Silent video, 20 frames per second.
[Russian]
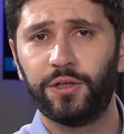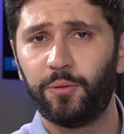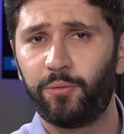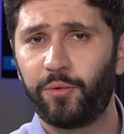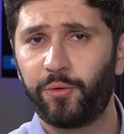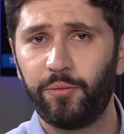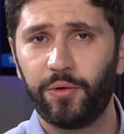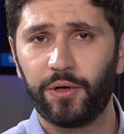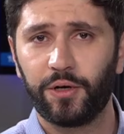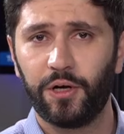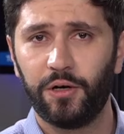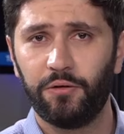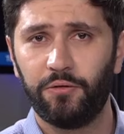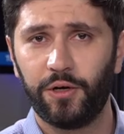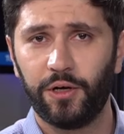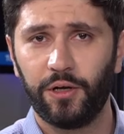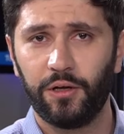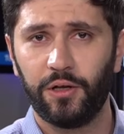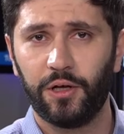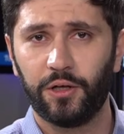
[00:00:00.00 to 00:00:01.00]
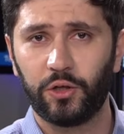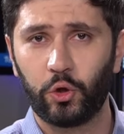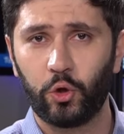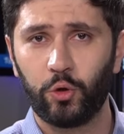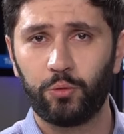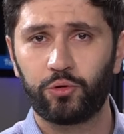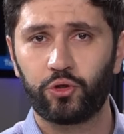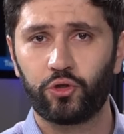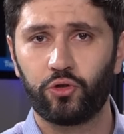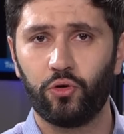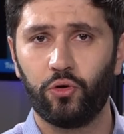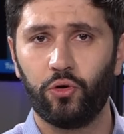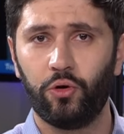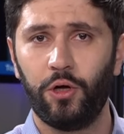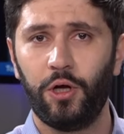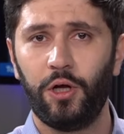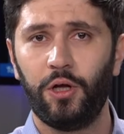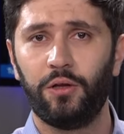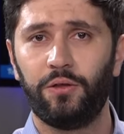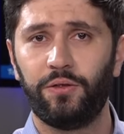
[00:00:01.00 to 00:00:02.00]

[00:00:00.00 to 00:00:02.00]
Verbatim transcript: например, говорил о том, что